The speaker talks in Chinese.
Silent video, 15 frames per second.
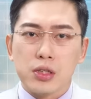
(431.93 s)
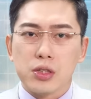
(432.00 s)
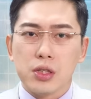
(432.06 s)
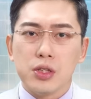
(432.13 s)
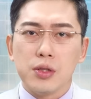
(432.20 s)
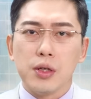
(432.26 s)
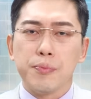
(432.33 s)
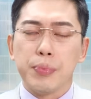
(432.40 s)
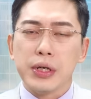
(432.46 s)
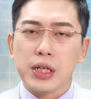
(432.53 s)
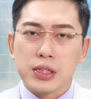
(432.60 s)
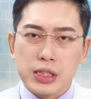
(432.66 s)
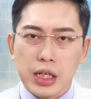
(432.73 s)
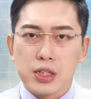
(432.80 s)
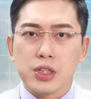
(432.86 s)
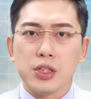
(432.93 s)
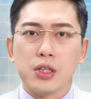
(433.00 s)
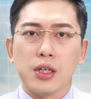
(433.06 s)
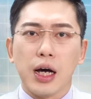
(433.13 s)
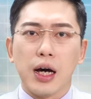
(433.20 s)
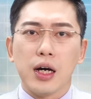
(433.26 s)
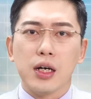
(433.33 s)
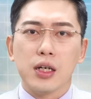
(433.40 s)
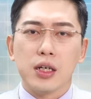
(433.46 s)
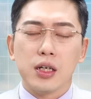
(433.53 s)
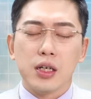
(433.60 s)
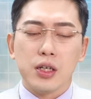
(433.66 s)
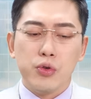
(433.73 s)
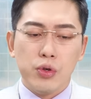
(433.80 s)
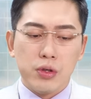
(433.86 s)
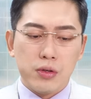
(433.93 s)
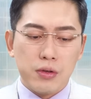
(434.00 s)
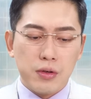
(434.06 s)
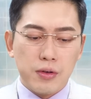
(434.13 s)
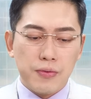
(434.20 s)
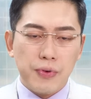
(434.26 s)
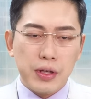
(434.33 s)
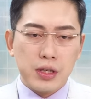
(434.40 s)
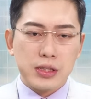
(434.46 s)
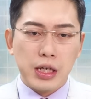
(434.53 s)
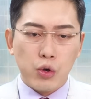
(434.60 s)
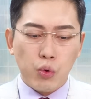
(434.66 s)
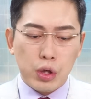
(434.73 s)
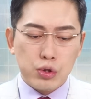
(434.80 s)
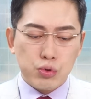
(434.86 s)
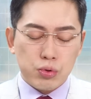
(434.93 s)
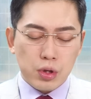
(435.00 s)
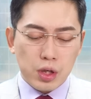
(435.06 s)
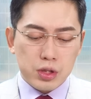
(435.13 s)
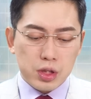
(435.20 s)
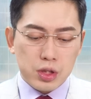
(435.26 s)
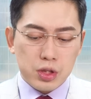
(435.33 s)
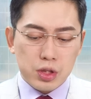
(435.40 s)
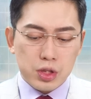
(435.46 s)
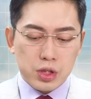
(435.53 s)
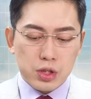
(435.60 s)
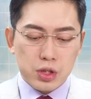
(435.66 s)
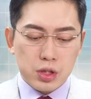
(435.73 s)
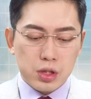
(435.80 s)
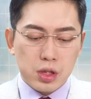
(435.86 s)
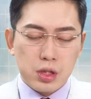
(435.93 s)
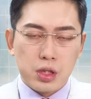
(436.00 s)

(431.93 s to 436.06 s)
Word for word: 升，别想降息了啦，因为费德在关注的一件事情是，